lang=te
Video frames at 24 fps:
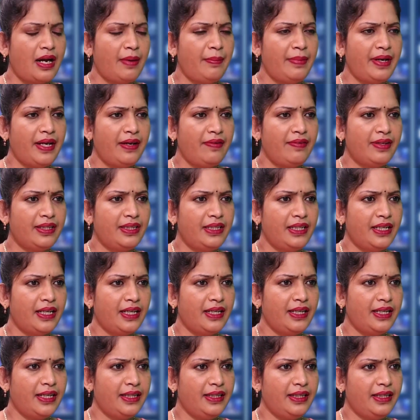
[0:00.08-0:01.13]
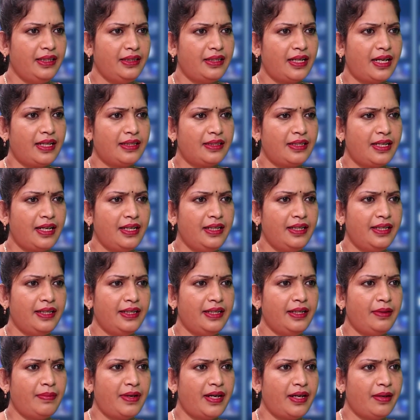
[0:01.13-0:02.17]
అమరావతి అనేది తాత్కాలిక
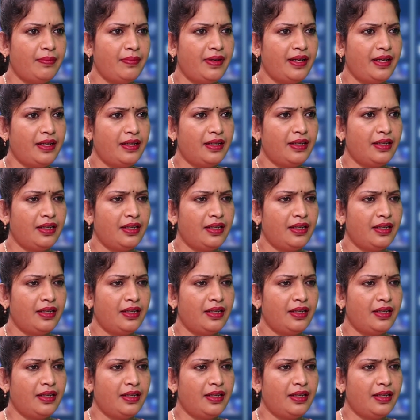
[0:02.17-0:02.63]
నిర్మాణమా